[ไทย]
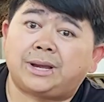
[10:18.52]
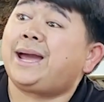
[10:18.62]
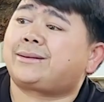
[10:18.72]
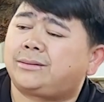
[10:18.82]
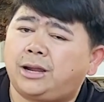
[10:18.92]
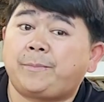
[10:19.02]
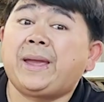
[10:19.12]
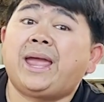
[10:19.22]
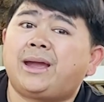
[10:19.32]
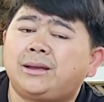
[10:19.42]
ขัดเอาแป
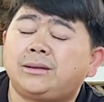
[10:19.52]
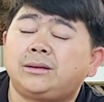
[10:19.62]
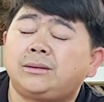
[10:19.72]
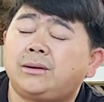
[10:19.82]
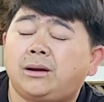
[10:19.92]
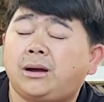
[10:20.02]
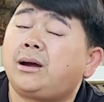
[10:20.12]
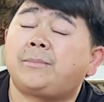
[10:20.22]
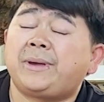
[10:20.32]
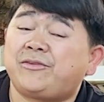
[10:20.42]
รงอ่
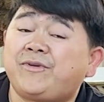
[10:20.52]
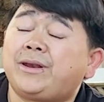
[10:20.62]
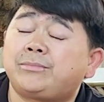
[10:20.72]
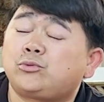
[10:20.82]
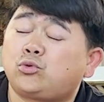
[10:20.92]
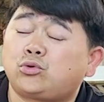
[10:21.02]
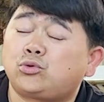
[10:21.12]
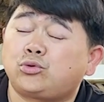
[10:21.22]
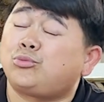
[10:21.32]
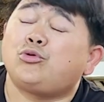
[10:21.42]
แปรงฟัน
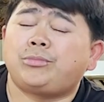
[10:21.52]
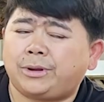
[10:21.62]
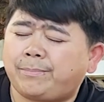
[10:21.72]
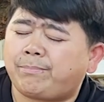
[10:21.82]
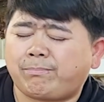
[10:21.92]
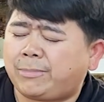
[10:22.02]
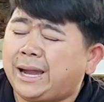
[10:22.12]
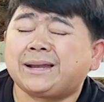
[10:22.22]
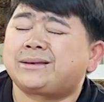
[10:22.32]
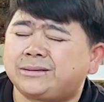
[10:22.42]
นุ่มๆเนี่ย
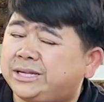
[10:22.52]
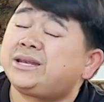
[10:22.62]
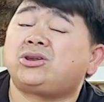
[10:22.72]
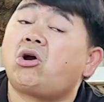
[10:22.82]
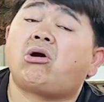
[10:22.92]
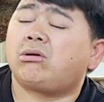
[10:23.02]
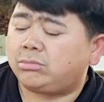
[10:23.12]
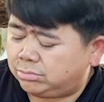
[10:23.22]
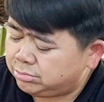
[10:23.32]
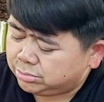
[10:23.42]
ขัดเช็ดออก
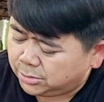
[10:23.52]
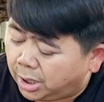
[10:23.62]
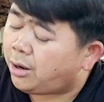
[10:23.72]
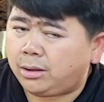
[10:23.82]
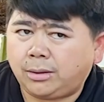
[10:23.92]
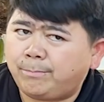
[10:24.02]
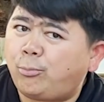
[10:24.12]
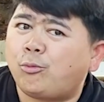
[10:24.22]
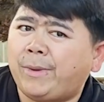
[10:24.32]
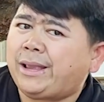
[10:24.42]
ก็ป
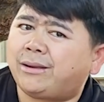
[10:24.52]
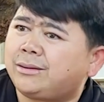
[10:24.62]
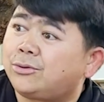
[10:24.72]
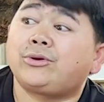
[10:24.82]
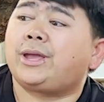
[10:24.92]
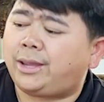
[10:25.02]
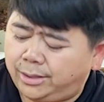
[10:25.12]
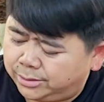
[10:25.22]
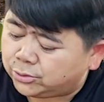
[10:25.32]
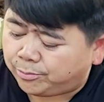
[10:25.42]
ลูกใหม่ก็โอเค
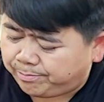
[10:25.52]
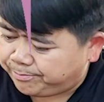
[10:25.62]
จบ